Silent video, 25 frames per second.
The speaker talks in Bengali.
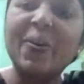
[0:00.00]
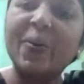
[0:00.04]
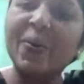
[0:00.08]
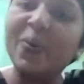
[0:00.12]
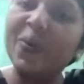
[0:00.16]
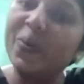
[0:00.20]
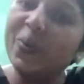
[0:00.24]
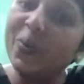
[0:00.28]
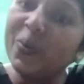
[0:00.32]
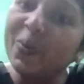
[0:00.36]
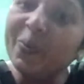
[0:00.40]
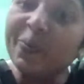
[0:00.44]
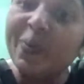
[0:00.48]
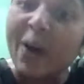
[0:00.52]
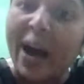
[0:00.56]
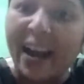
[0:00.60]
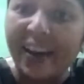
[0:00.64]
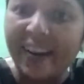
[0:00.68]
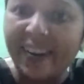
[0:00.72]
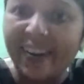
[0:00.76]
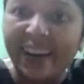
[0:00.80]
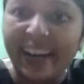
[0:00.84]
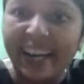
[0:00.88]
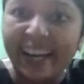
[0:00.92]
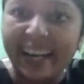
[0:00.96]
ওর খুব
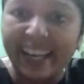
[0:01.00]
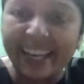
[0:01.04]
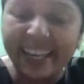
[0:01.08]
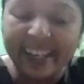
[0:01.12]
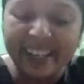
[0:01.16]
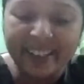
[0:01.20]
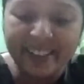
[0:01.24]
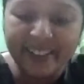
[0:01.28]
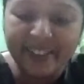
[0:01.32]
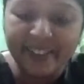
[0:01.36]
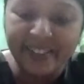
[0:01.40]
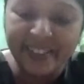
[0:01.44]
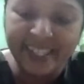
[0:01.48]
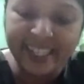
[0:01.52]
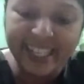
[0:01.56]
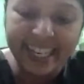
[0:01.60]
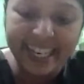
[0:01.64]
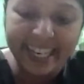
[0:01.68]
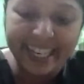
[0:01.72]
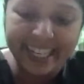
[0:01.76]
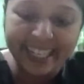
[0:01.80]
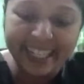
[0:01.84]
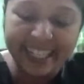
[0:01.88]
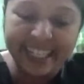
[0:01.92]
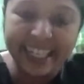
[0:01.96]
ভালো লাগে
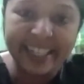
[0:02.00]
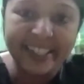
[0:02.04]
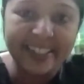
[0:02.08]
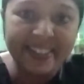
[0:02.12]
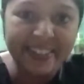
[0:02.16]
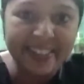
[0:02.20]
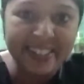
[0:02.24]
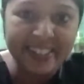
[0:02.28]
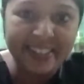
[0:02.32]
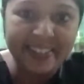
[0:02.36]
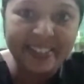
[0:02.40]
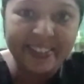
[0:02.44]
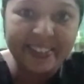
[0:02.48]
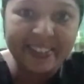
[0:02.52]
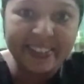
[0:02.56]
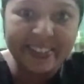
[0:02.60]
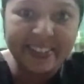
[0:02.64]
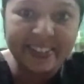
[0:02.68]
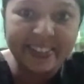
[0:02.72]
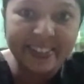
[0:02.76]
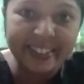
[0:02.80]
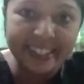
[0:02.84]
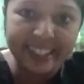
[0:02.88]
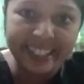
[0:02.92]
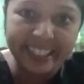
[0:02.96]
বুঝলেন সেই জন্য ও
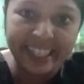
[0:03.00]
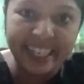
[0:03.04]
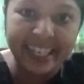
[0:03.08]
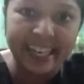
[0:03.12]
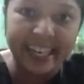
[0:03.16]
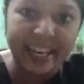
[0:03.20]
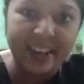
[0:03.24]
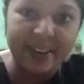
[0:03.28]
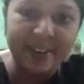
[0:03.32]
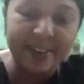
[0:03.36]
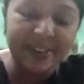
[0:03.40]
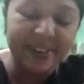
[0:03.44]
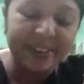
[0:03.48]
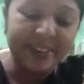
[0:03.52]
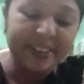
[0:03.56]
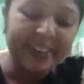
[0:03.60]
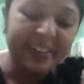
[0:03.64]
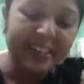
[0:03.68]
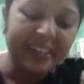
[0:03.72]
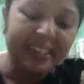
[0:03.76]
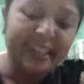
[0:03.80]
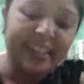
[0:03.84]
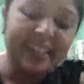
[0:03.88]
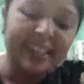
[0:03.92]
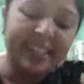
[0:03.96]
নিয়ে গেল
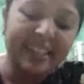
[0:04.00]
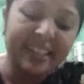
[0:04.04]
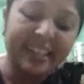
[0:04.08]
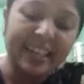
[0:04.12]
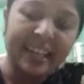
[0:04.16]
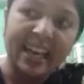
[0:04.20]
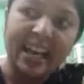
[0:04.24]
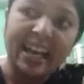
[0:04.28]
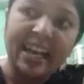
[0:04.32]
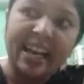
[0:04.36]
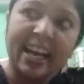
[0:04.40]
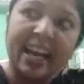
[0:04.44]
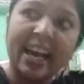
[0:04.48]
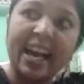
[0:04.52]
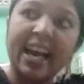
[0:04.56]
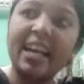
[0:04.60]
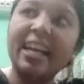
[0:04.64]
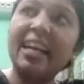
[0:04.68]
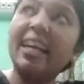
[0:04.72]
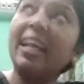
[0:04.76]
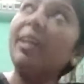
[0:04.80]
আর